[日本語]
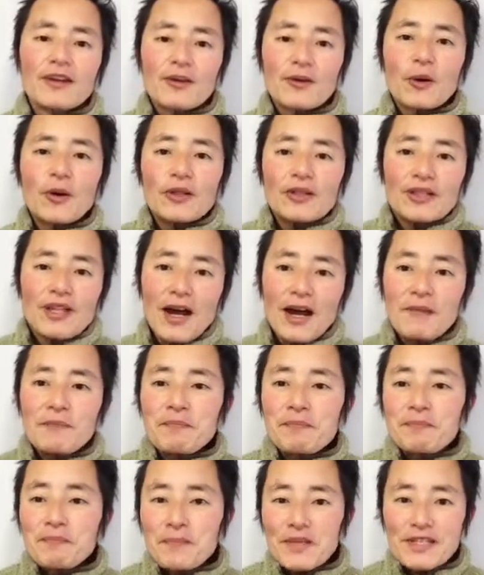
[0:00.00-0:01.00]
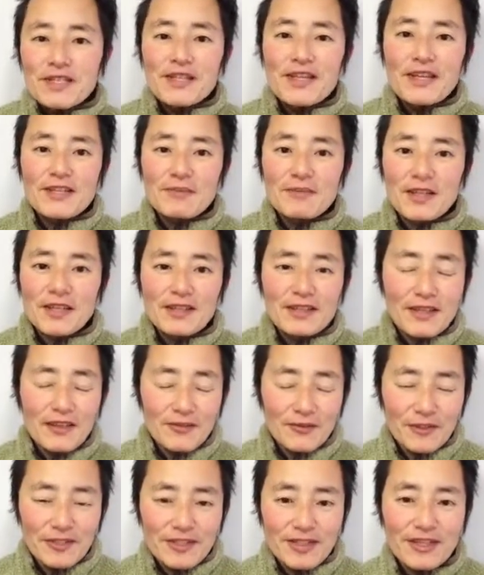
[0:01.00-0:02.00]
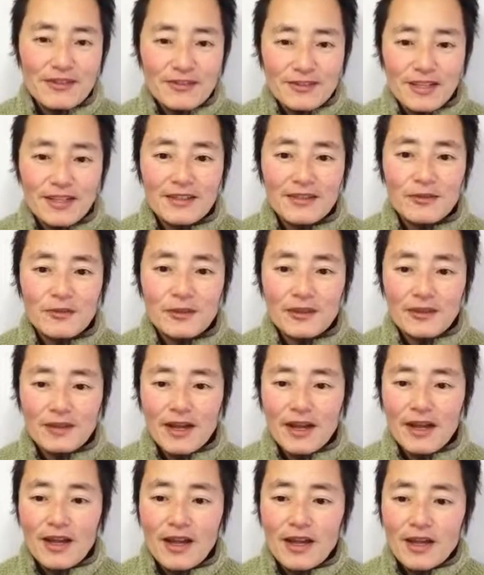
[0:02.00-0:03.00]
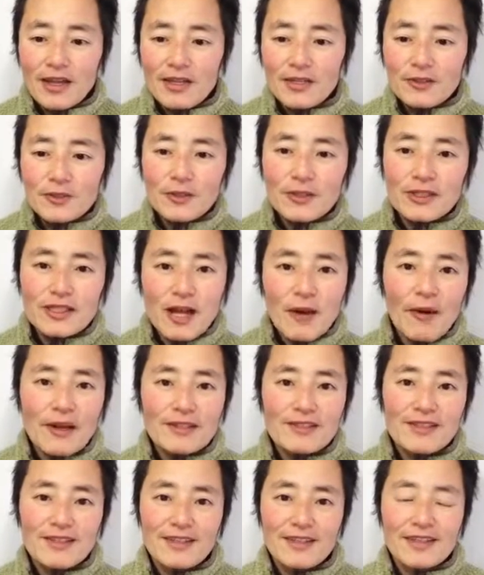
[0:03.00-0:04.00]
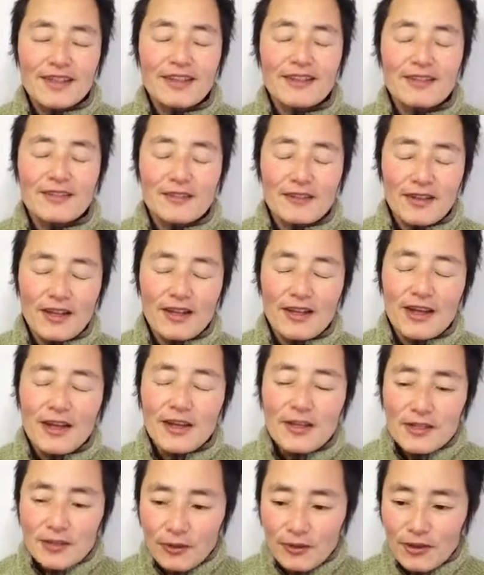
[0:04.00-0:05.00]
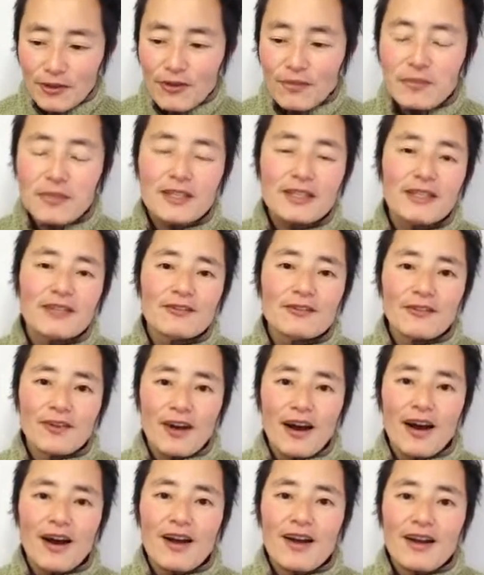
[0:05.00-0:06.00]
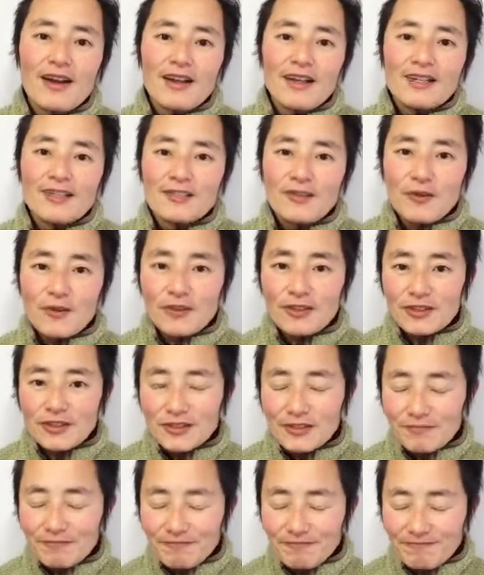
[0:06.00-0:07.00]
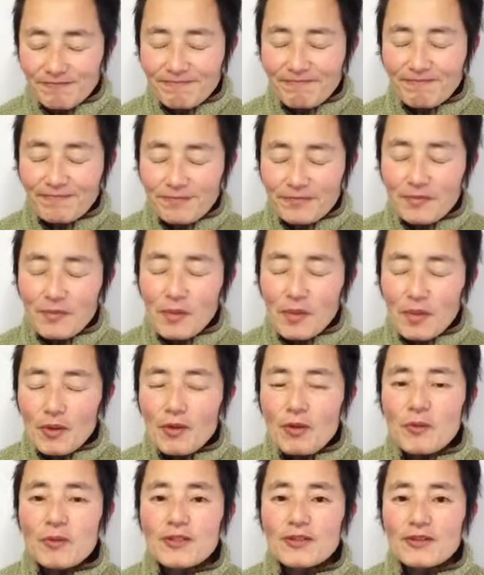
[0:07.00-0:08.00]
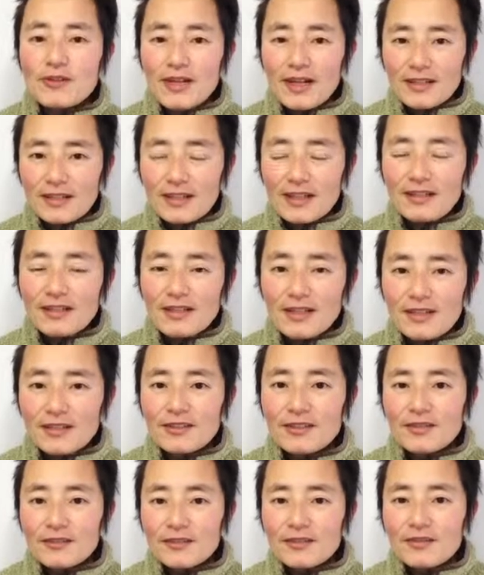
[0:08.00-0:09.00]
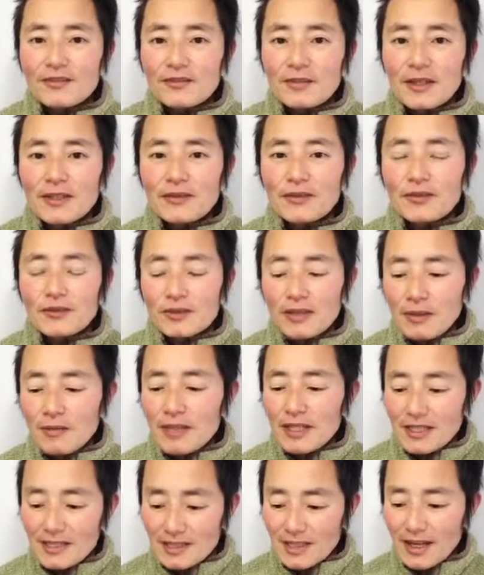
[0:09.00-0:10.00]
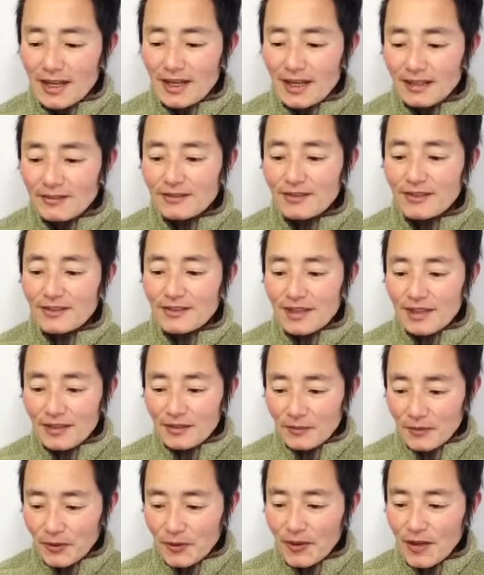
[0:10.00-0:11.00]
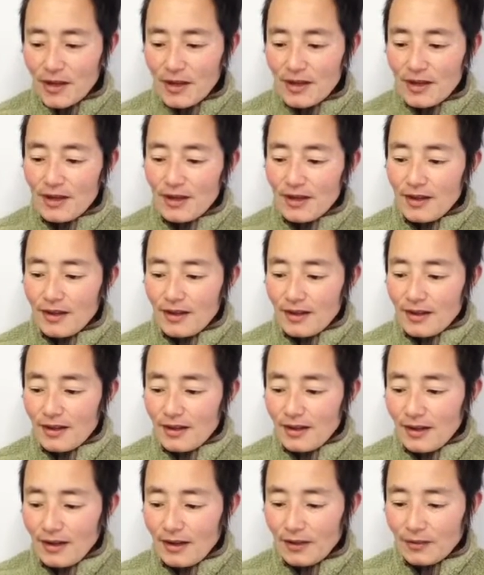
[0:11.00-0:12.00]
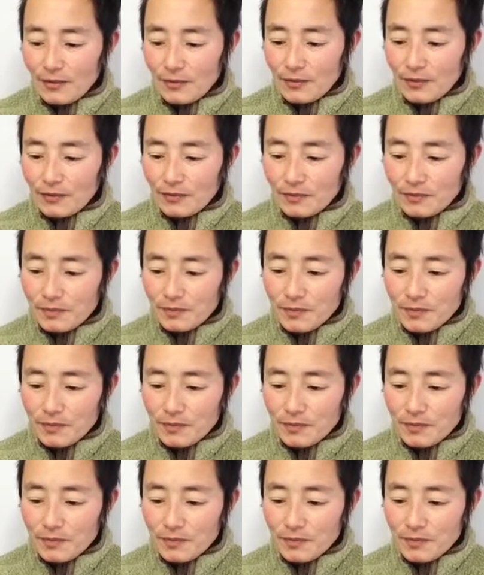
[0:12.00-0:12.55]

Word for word: こんなビジネスミーティングをしてるんだっていうことで非常にざわついてたんですよね。それを見てるのがすごく面白かったっていう、まあ、そういう裏話があるんですけれども、あの